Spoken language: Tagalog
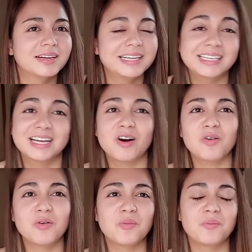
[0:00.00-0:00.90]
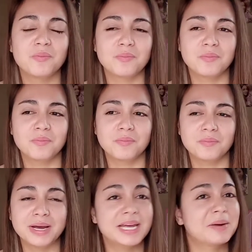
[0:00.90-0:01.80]
hindi ako
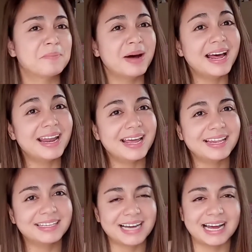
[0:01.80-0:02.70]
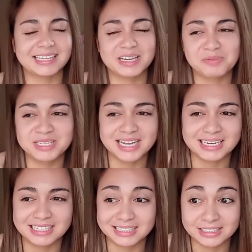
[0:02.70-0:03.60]
mahirap mahalin kahit na
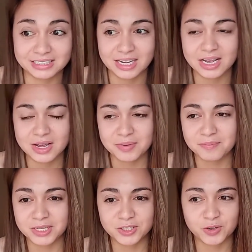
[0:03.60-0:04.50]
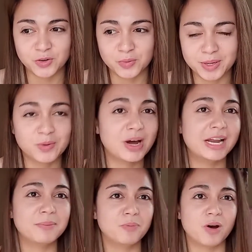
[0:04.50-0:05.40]
minsan is medyo may
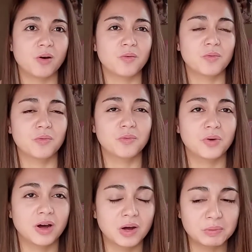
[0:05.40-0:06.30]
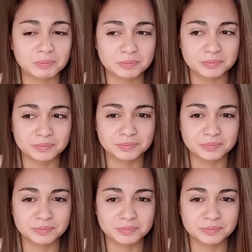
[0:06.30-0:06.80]
ugali po akong um,